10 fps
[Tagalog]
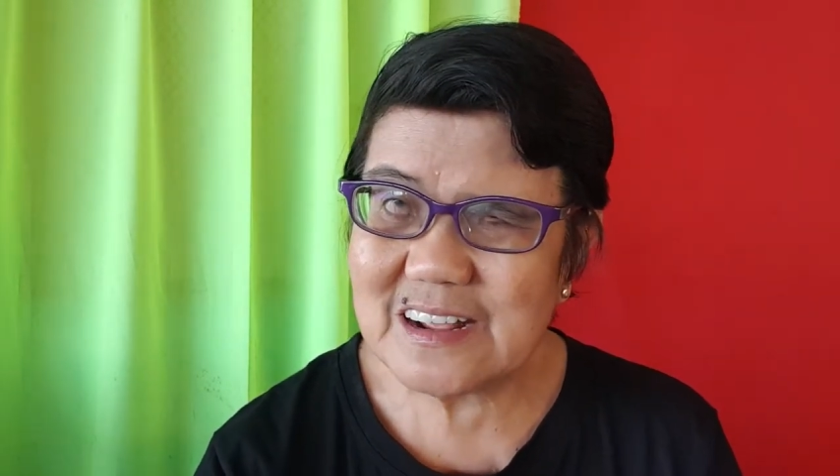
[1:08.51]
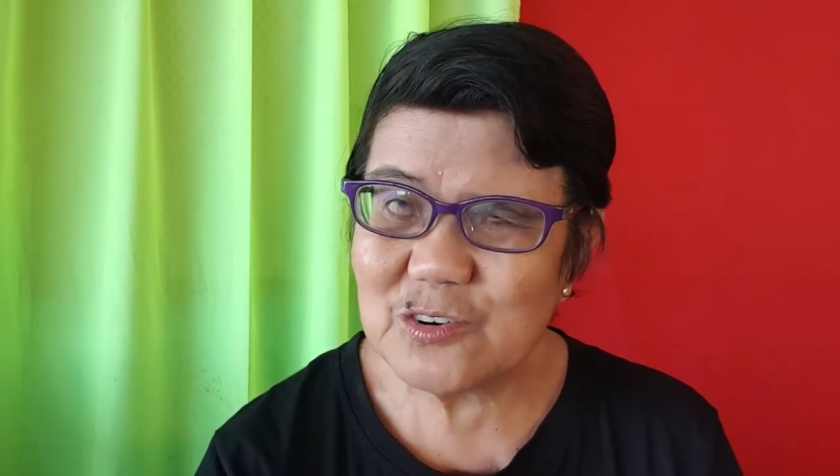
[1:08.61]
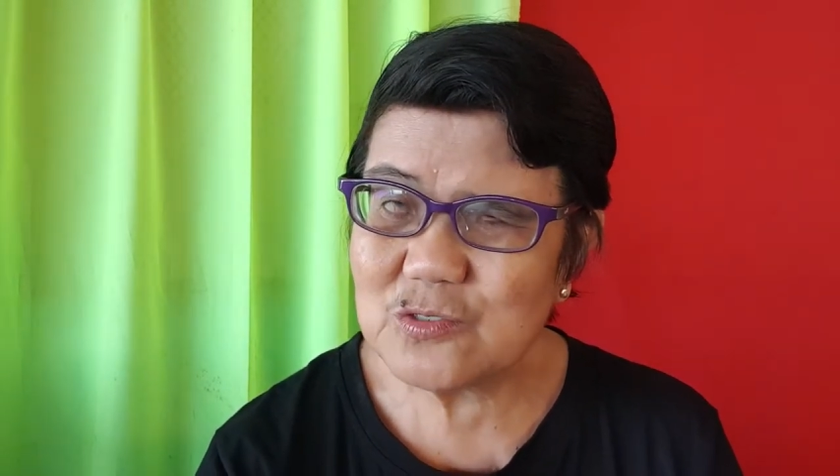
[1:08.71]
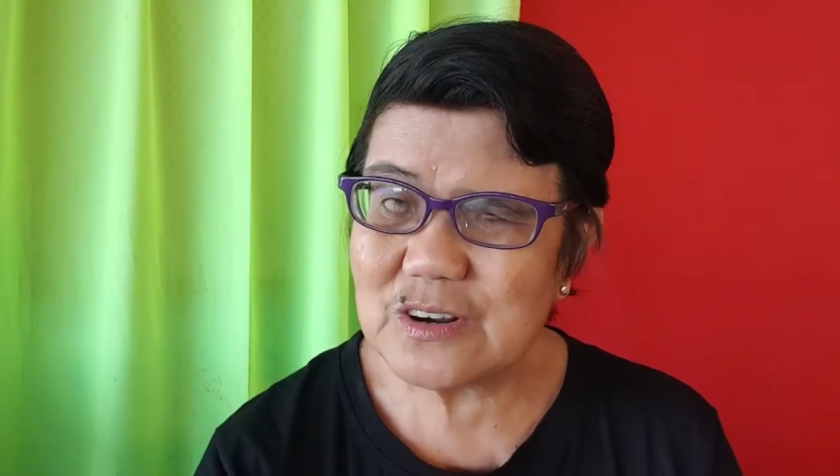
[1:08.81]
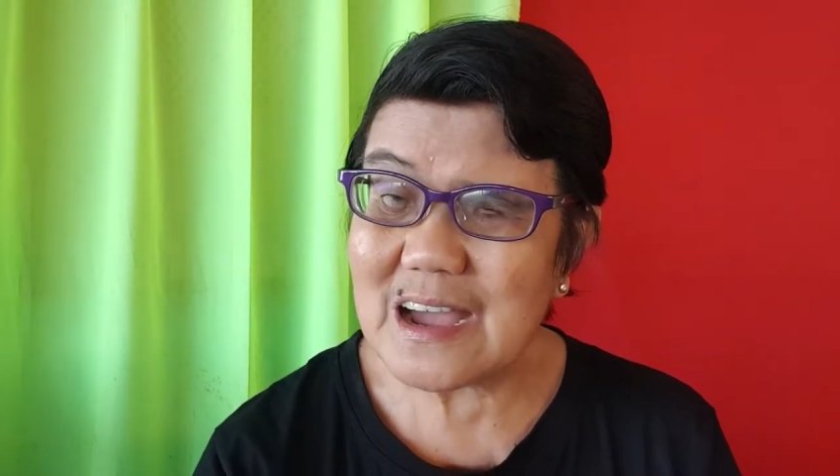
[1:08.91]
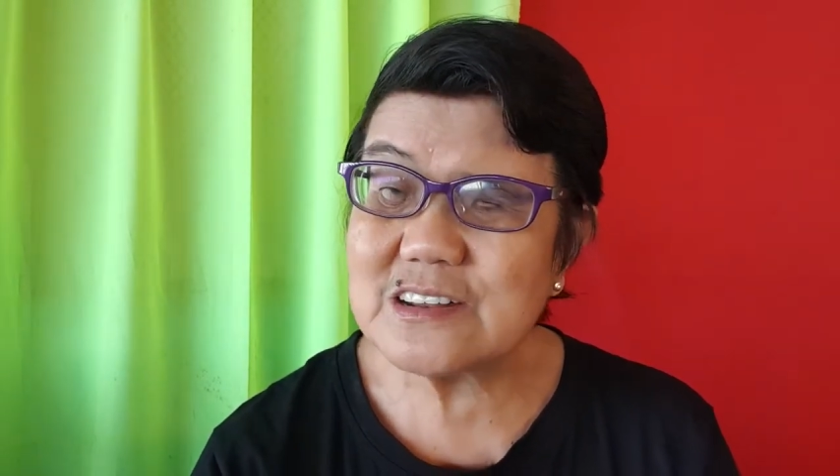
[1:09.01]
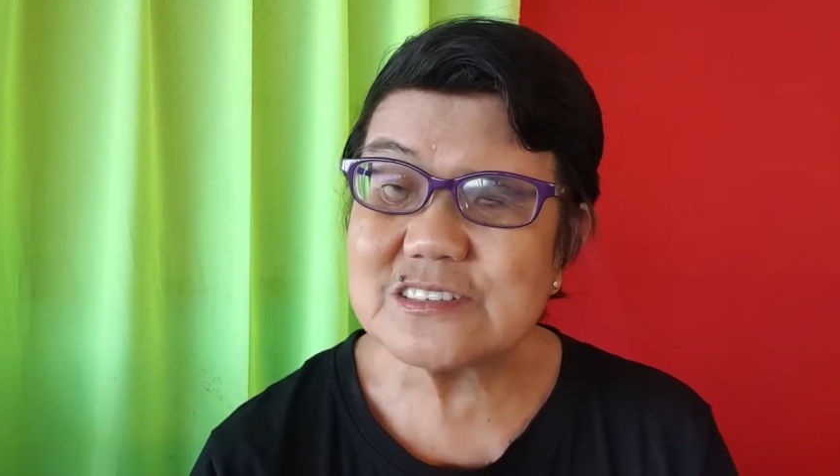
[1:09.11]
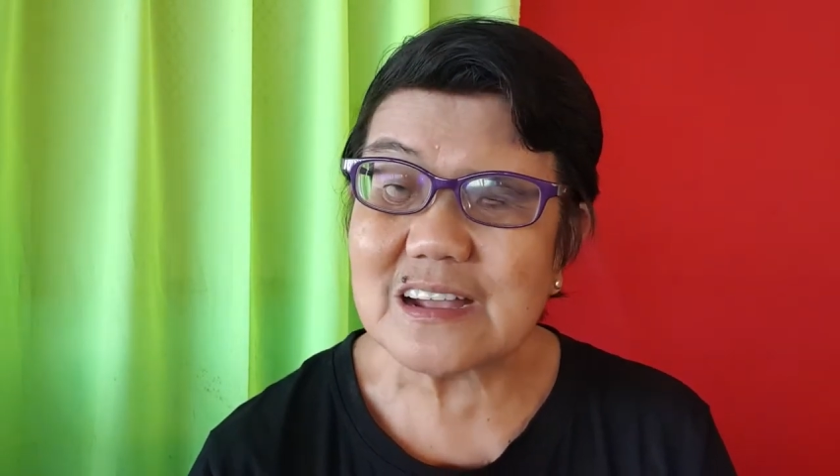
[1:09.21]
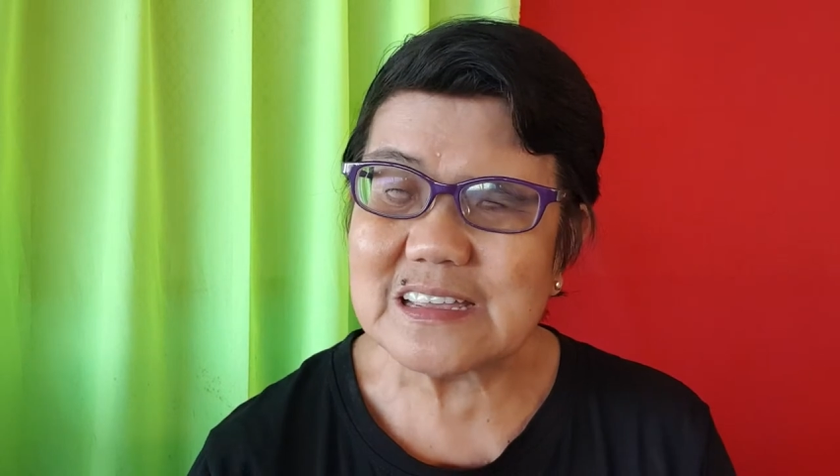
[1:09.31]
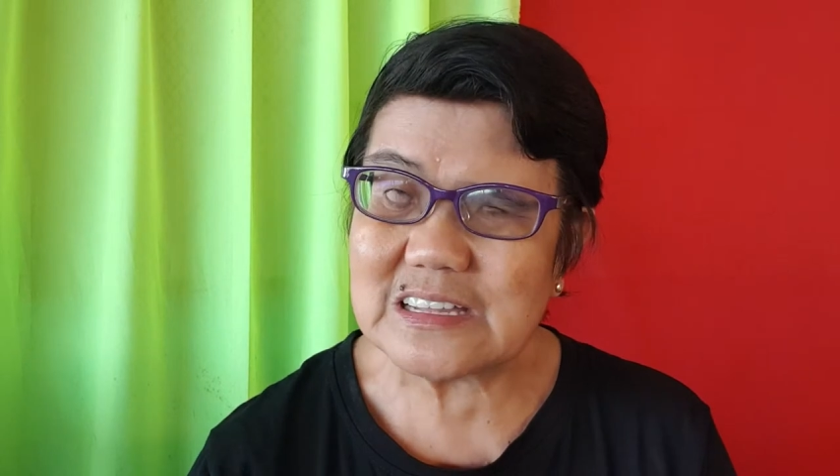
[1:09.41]
dalungan
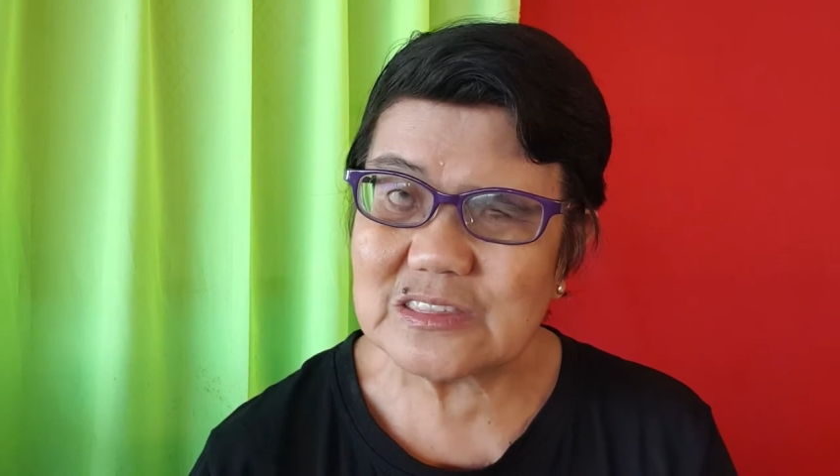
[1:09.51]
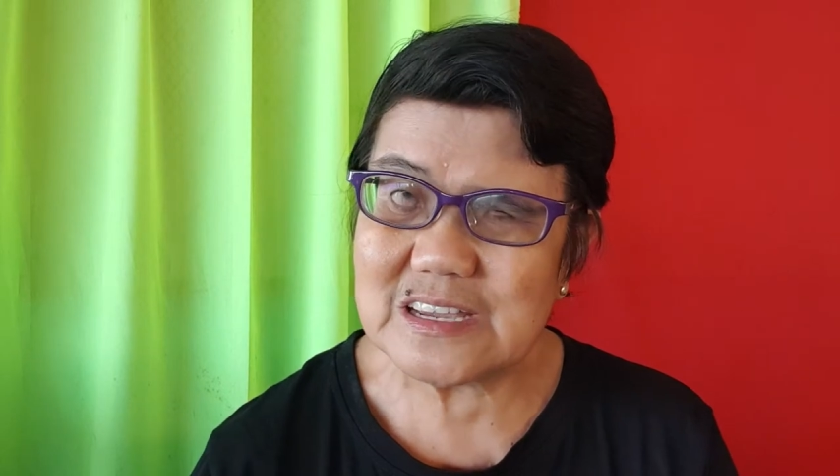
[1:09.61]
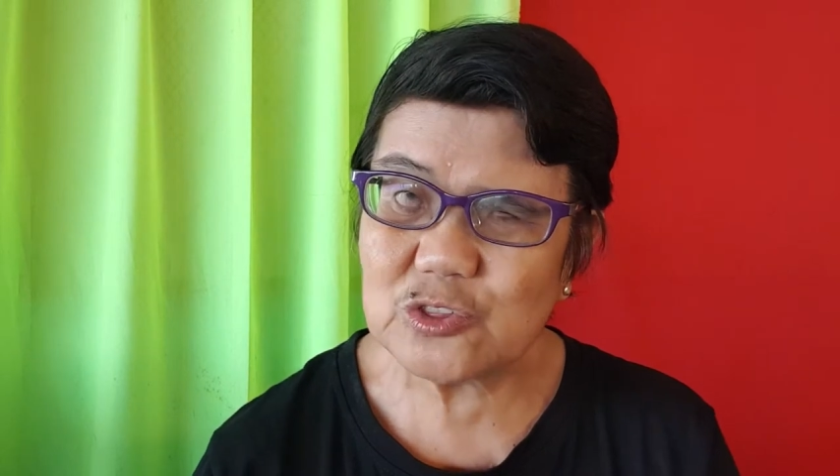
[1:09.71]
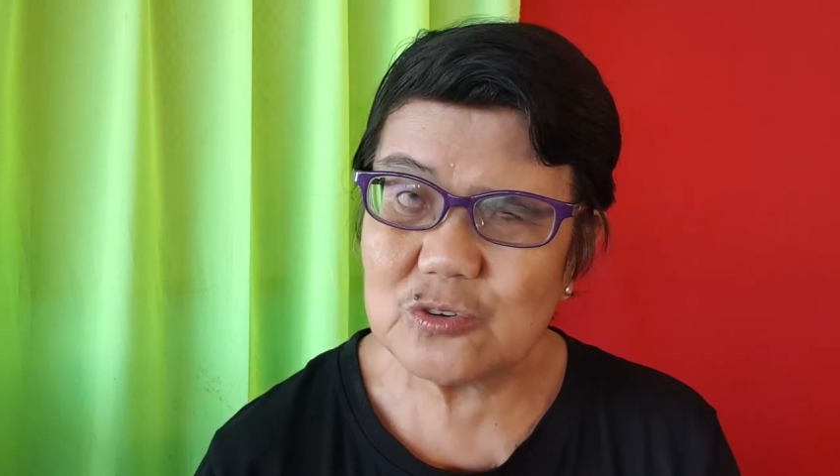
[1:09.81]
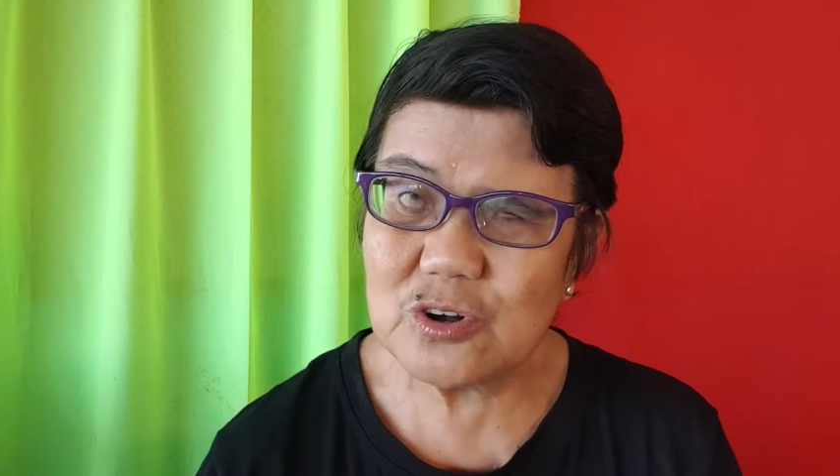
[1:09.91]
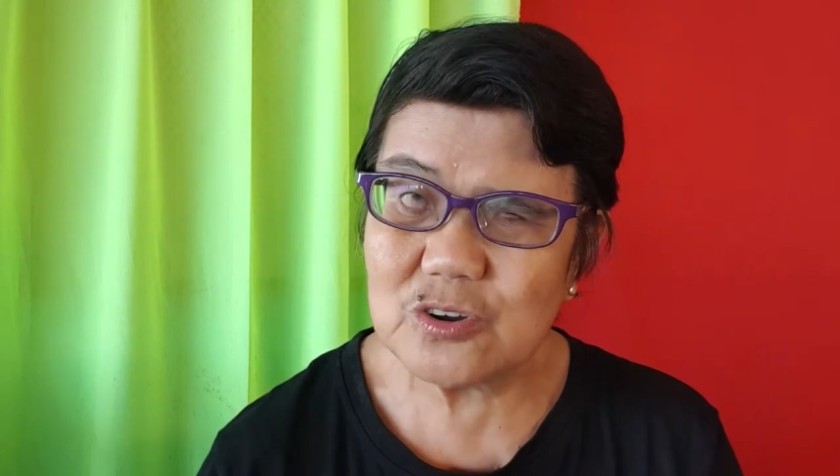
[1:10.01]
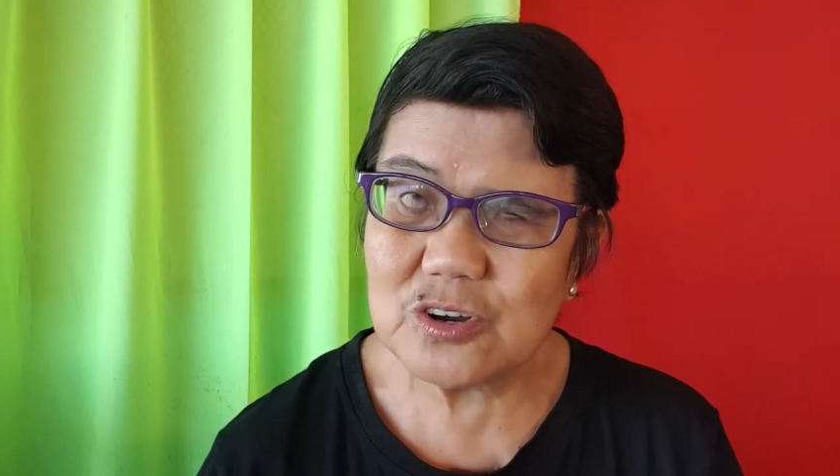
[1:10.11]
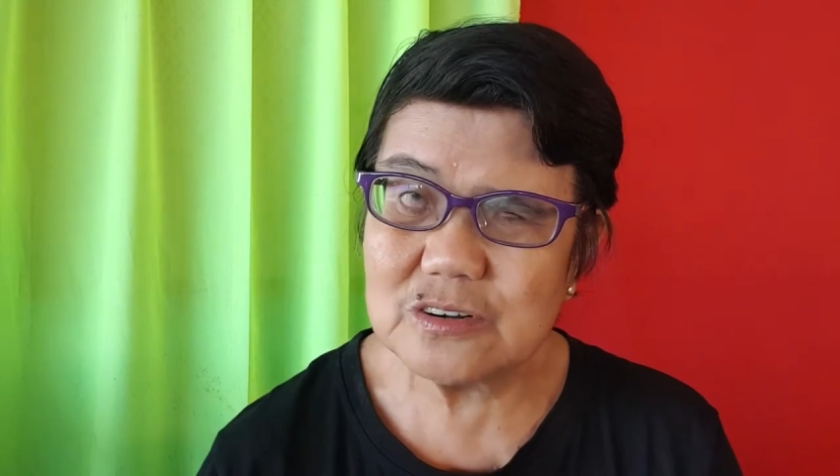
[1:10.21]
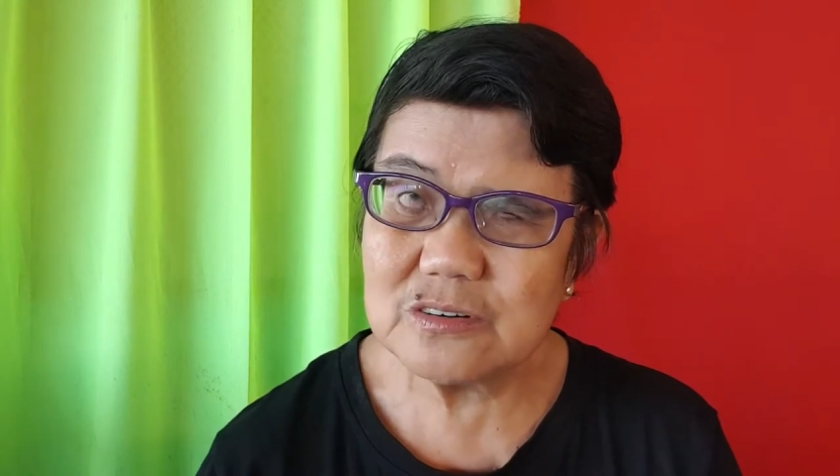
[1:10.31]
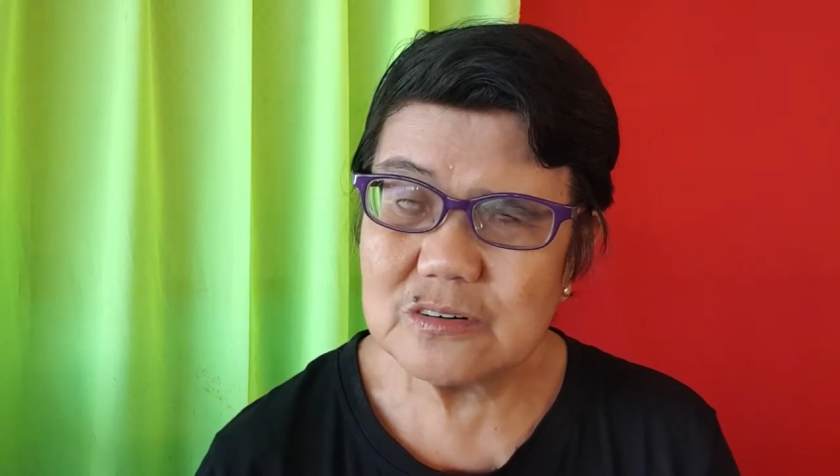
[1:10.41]
sakit
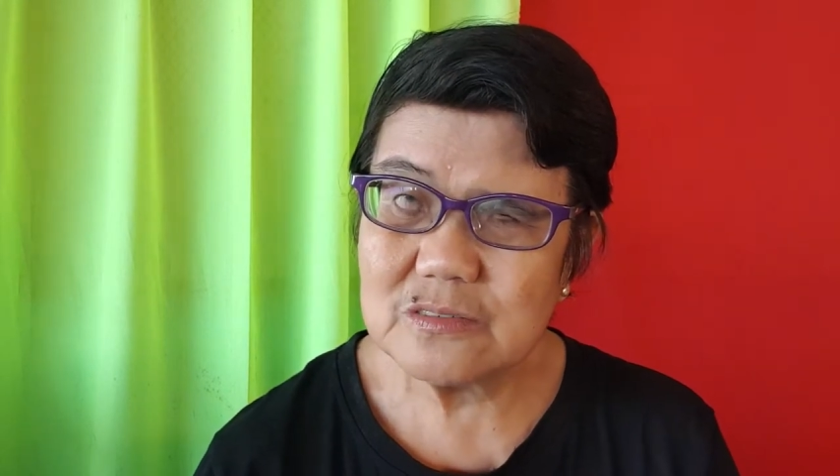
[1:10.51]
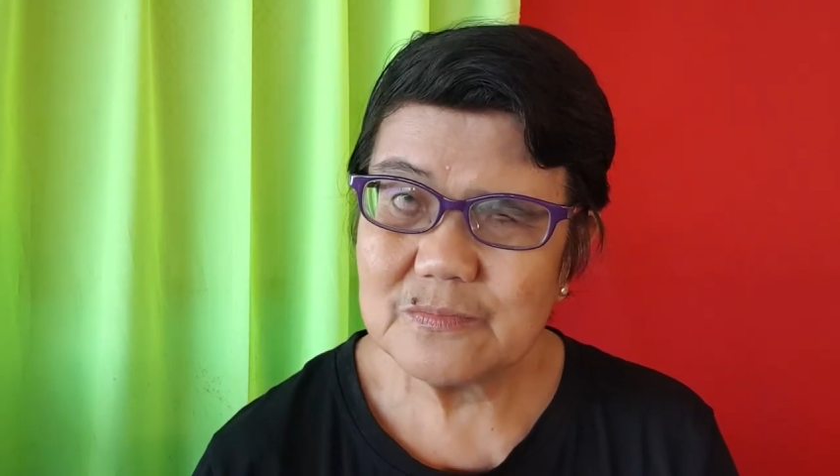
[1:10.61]
itulon